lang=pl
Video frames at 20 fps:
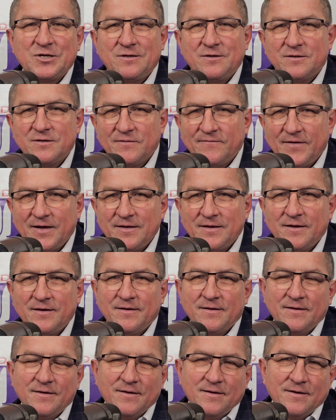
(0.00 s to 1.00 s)

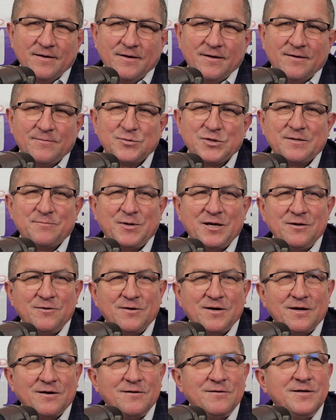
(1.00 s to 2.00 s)
przygotowane e, przez
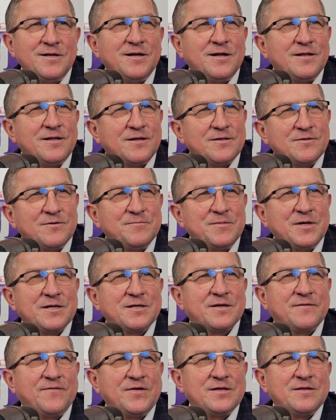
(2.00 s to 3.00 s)
panią Karolinę.
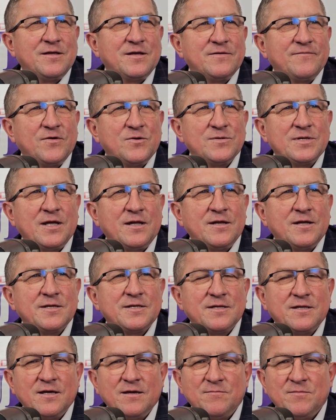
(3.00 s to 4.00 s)
Natomiast kwestia związana
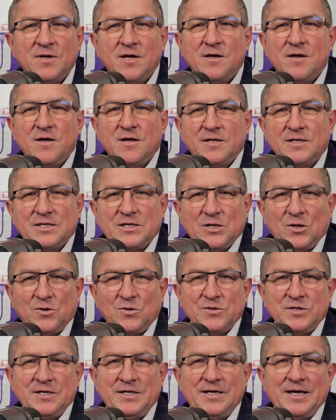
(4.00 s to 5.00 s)
z tym,
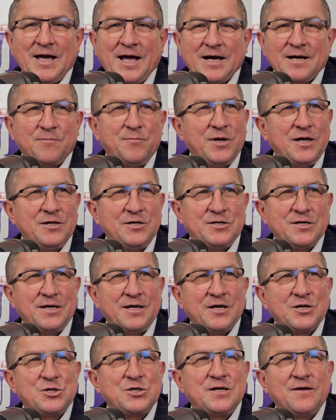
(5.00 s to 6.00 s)
co i jak
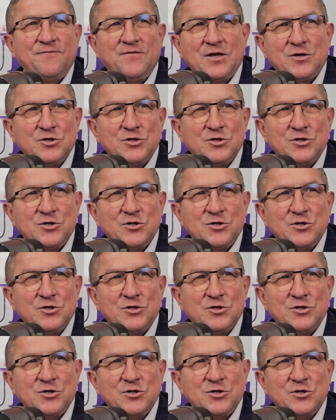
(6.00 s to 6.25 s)
będzie jeszcze